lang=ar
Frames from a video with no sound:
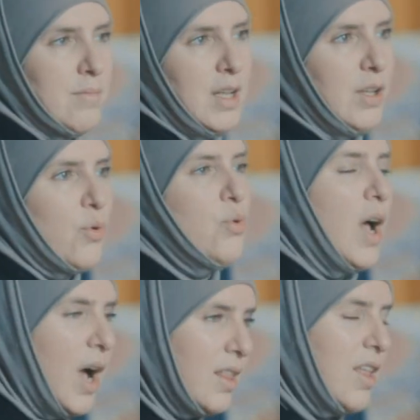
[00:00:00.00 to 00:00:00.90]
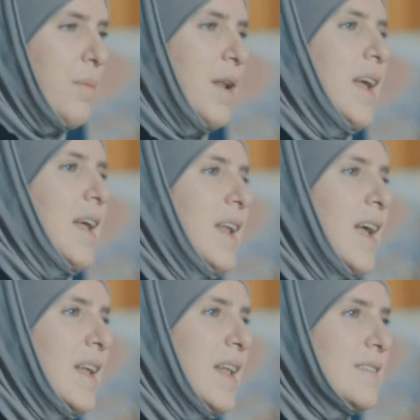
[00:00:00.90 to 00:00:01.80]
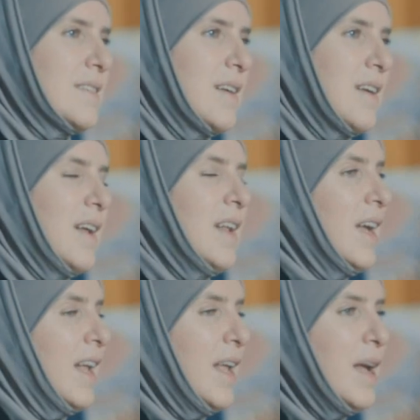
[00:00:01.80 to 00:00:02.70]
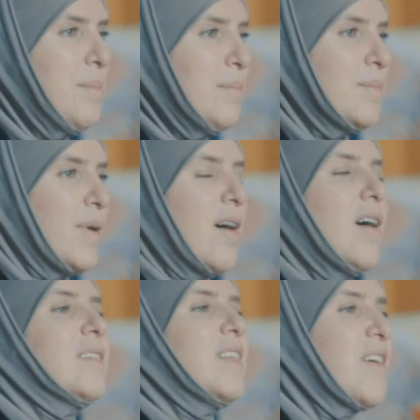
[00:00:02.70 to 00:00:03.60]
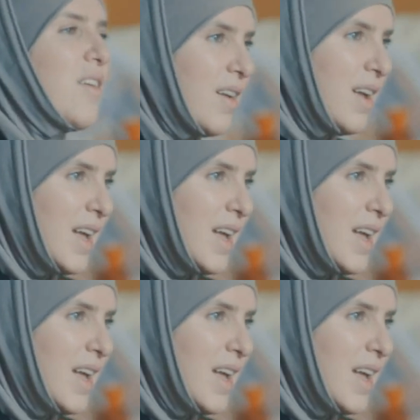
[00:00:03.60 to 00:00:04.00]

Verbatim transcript: رح يكون أكثر من هيك نلاقي ناس الإعلام خطير